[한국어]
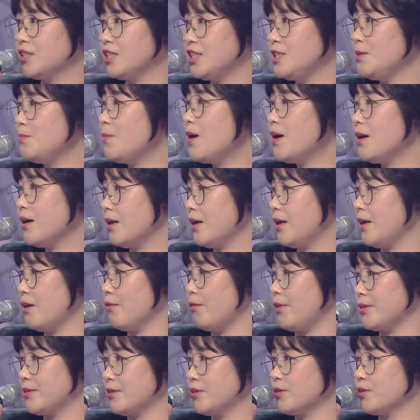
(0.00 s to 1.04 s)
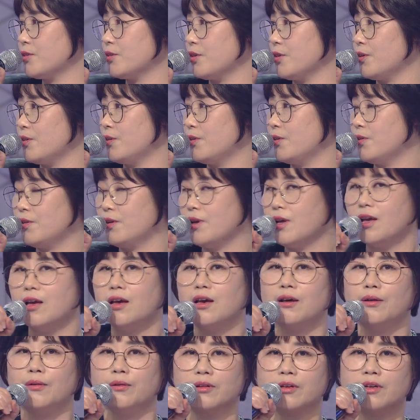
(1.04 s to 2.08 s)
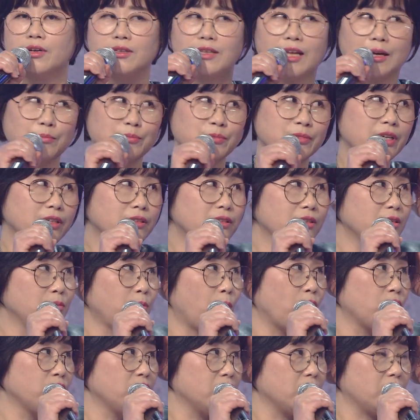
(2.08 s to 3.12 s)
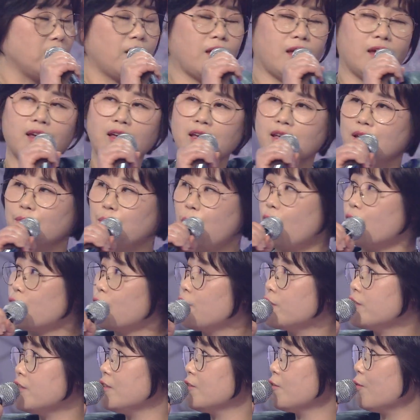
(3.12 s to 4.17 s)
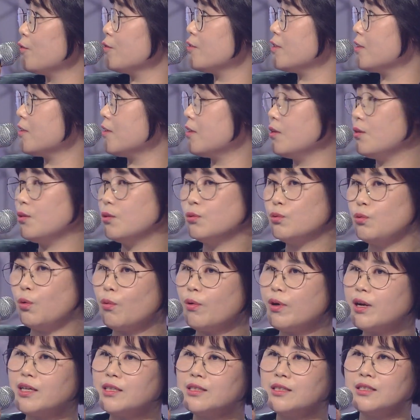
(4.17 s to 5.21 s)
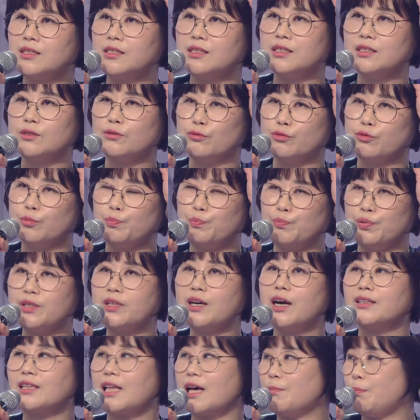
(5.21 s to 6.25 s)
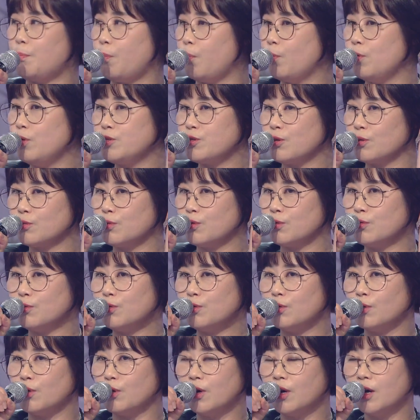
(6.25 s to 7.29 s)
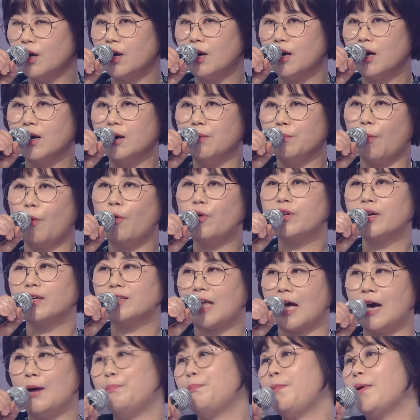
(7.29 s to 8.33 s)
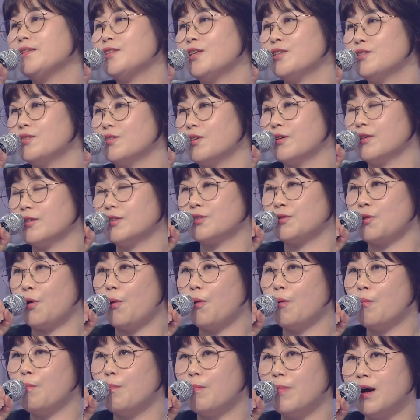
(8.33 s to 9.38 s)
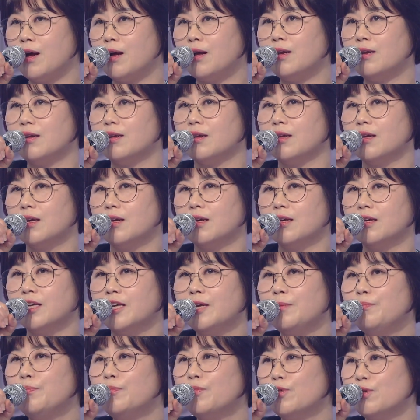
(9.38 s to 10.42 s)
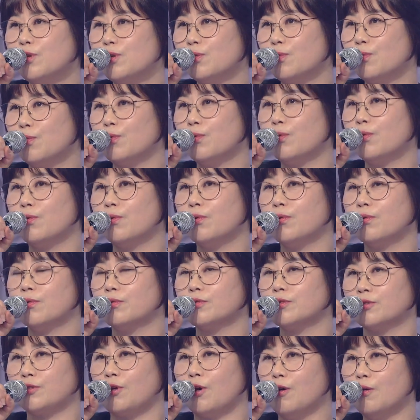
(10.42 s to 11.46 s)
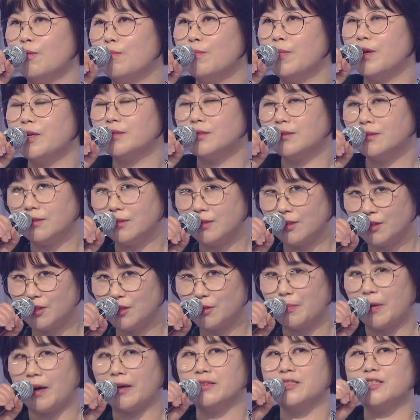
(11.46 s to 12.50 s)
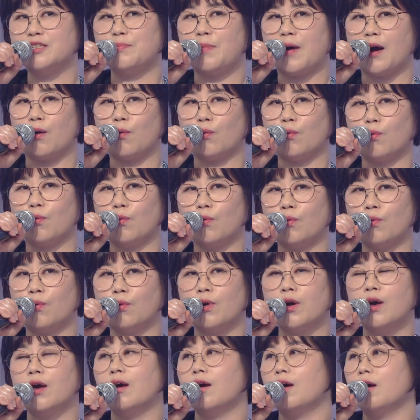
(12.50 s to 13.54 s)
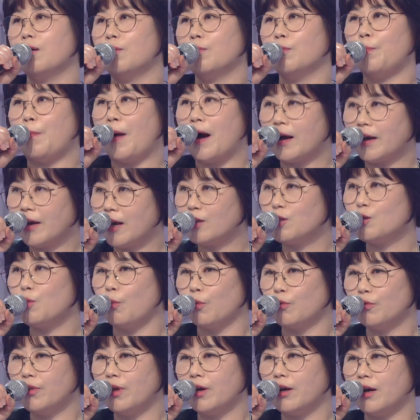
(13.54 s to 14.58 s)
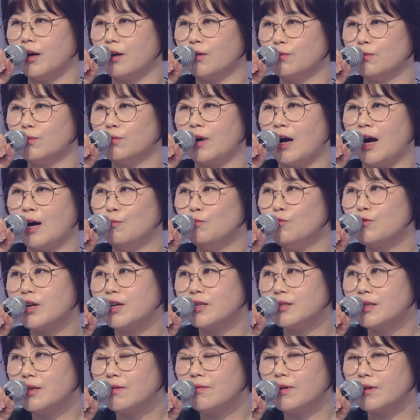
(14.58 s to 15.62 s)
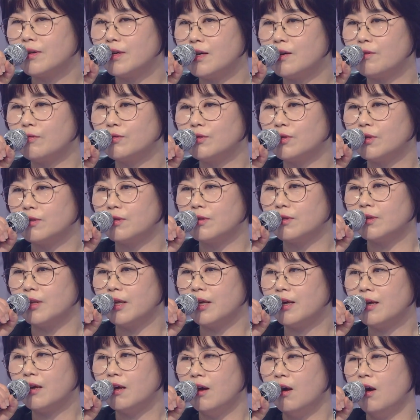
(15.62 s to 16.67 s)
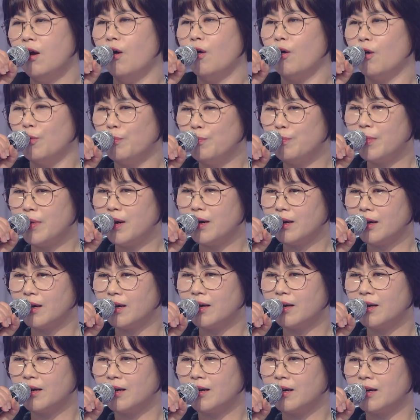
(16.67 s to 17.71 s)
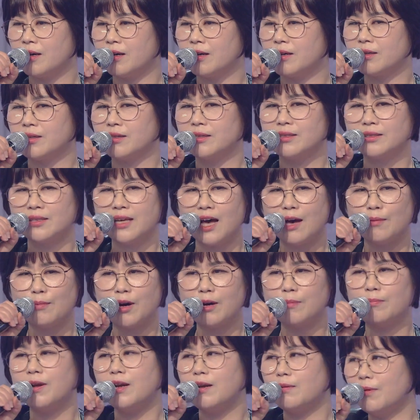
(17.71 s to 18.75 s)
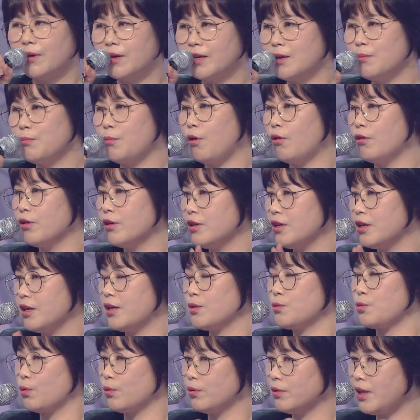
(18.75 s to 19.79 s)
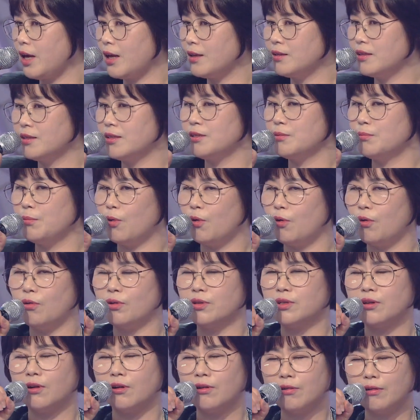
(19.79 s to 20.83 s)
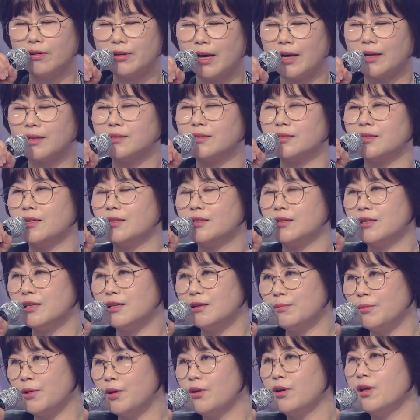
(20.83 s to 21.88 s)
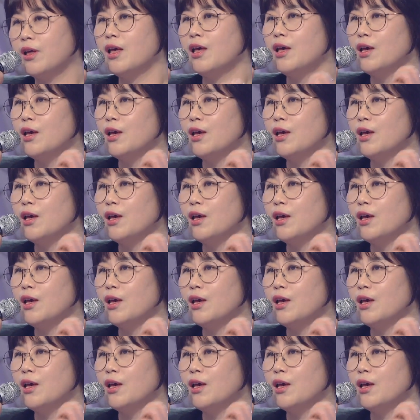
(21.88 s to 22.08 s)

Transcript: 심하게 왔었어요. 네. 그 남자들 머리 이렇게 벗겨지는 거 있잖아요. 어. 똑같이 두피가 다 보일 정도로 머리가 다 빠졌어요. 그래서 정말 힘들고 정말 스트레스 많이 받고 뭐 밖에도 못 나가고 암울한 생활을 하고 있었는데 엄마가 사방팔방에 머리에 좋다는 뭐 이런 거 약재들 뭐